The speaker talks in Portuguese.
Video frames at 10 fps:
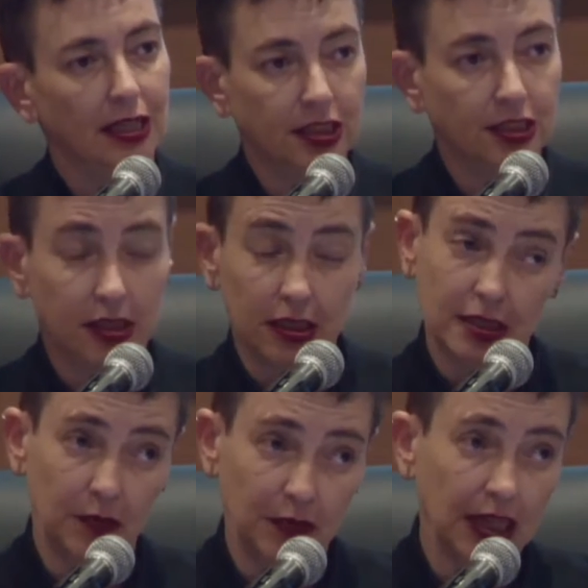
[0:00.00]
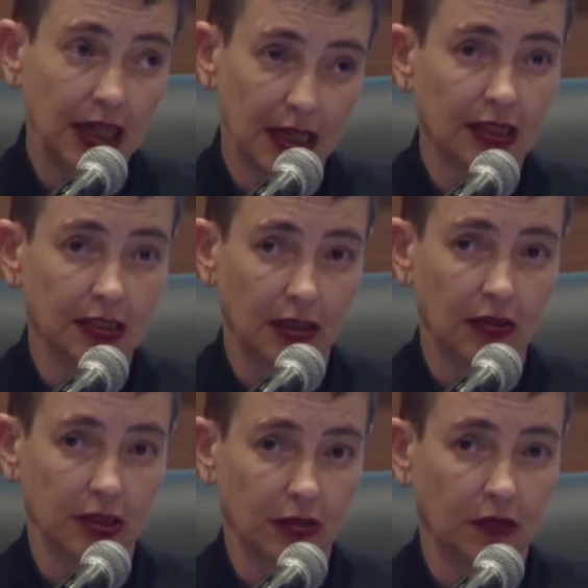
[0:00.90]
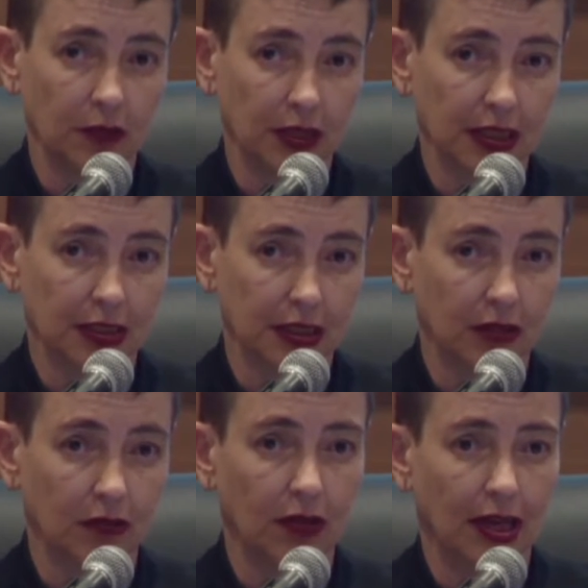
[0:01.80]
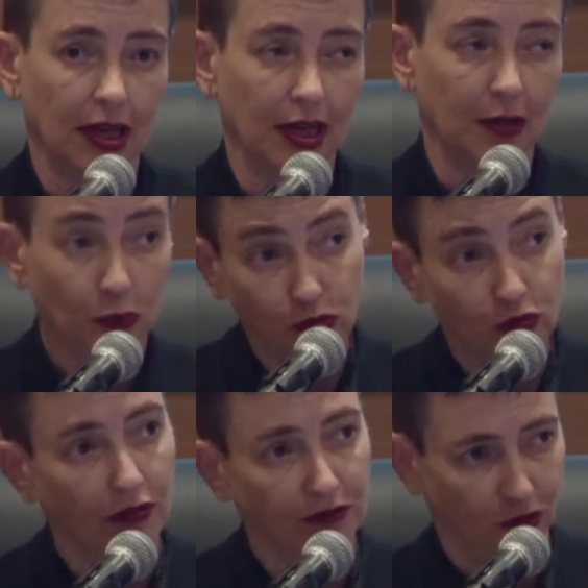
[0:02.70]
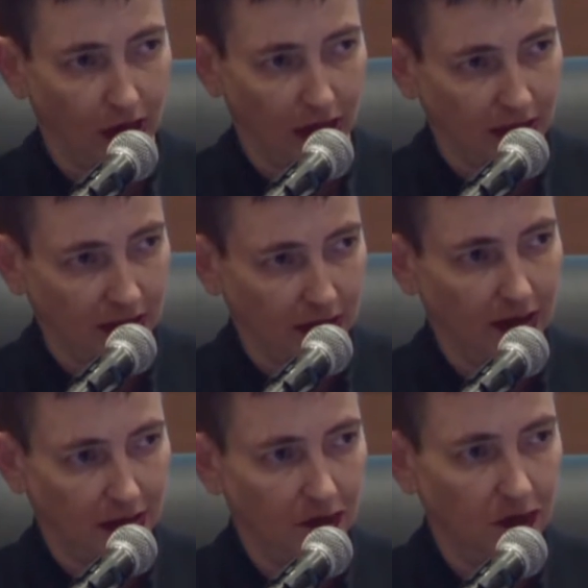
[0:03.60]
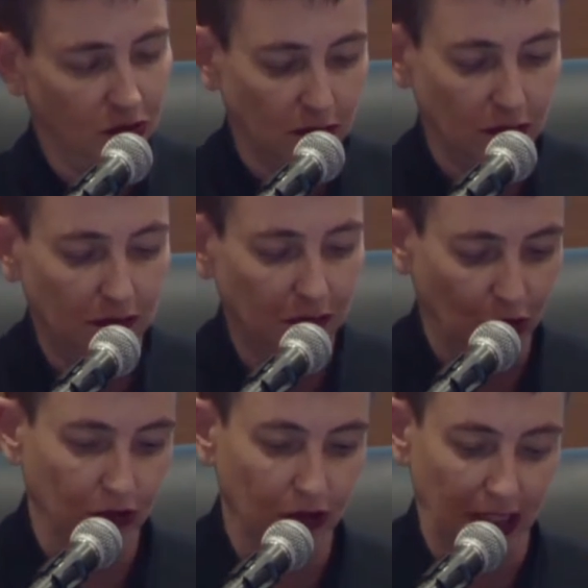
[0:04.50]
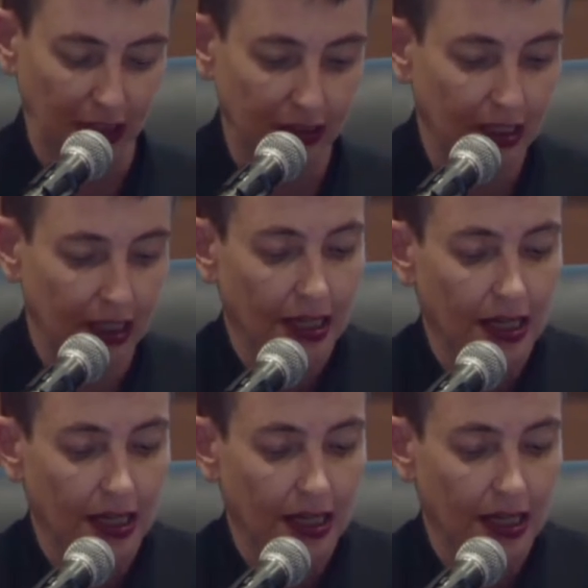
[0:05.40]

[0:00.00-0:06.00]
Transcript: e disseminar essa nossa documentação é, mundo afora, em bom português.